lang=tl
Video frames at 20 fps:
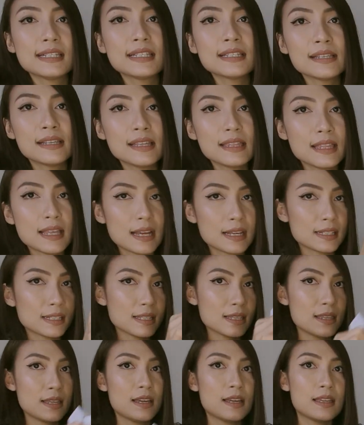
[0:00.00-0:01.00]
is the next
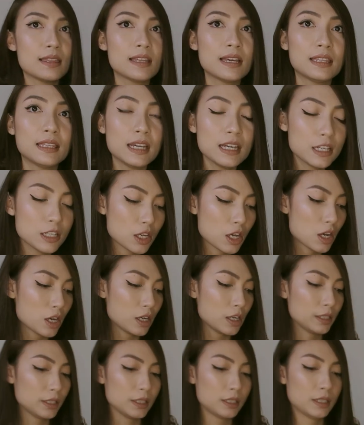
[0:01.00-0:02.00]
thing that I
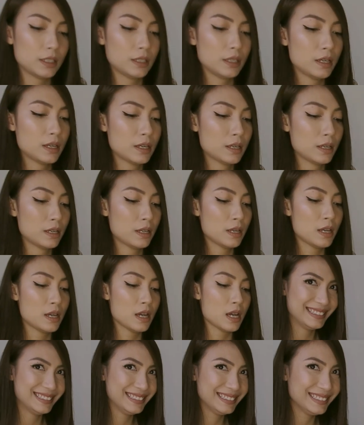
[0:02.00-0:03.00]
got.
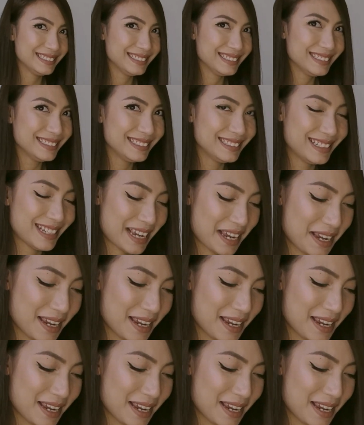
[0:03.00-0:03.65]
Woo!